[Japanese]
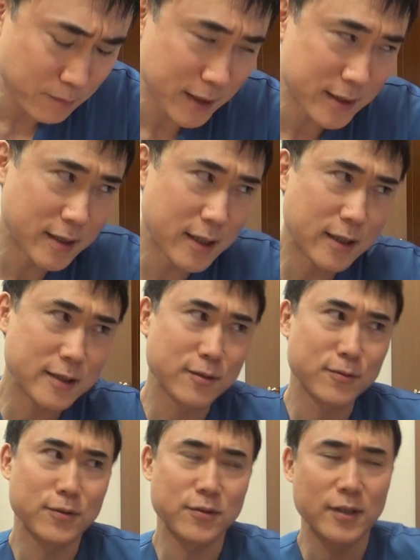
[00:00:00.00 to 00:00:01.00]
ましてやそ
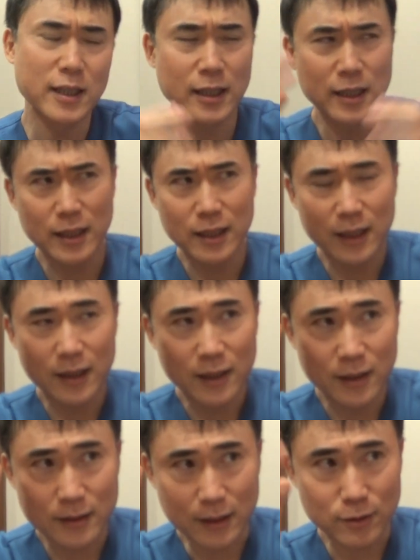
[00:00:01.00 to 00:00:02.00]
の
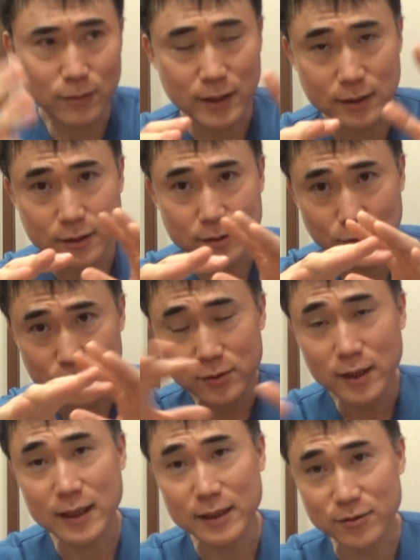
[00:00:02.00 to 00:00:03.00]
例えば世の
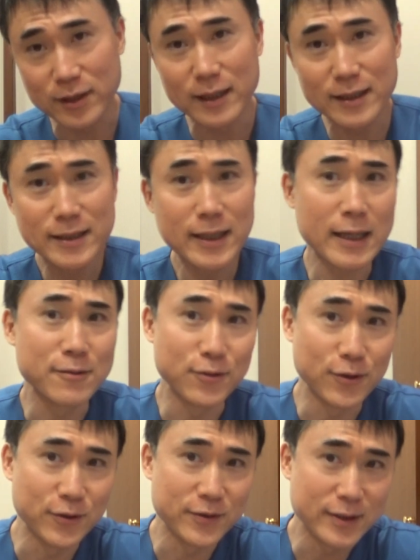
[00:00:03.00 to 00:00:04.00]
中のね意見
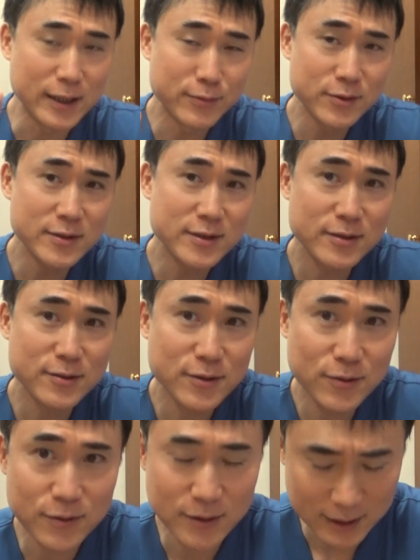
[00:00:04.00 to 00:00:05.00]
を二分する
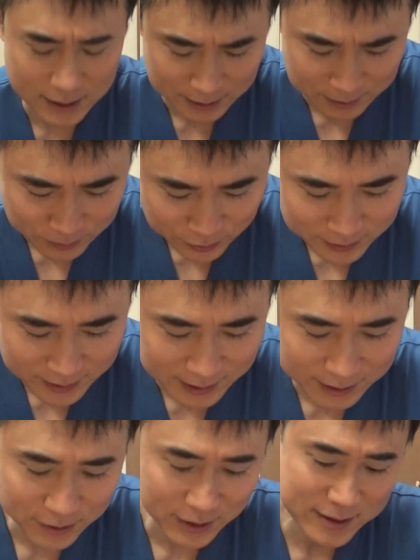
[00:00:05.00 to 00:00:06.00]
ような問
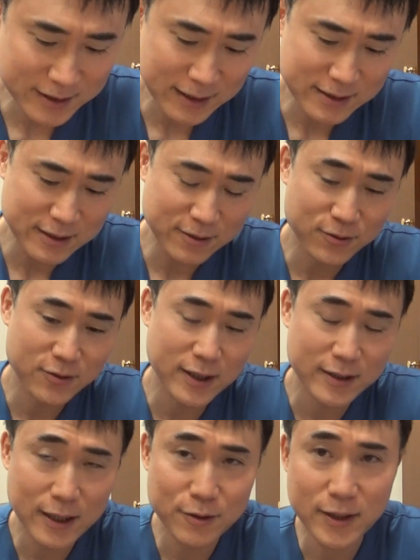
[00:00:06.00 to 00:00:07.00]
題を発言することだっ
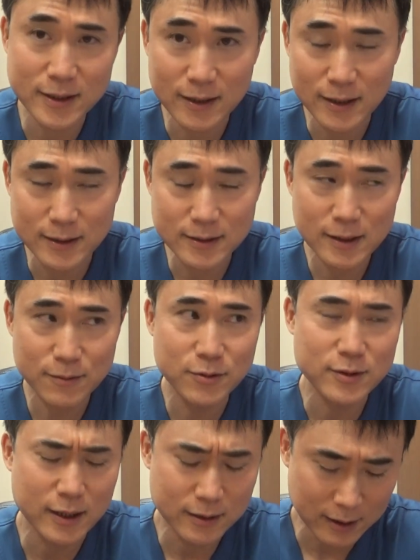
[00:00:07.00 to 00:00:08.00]
てあるわけじゃないですか
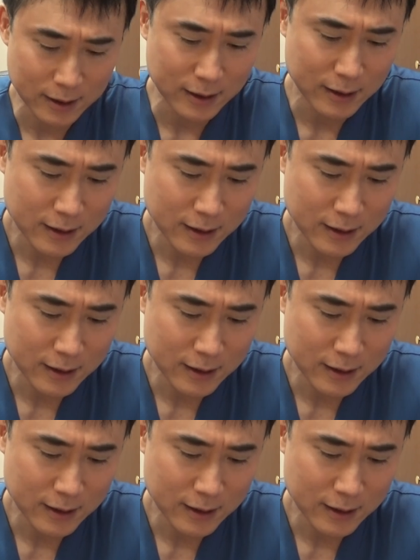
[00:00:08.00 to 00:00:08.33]
僕だって。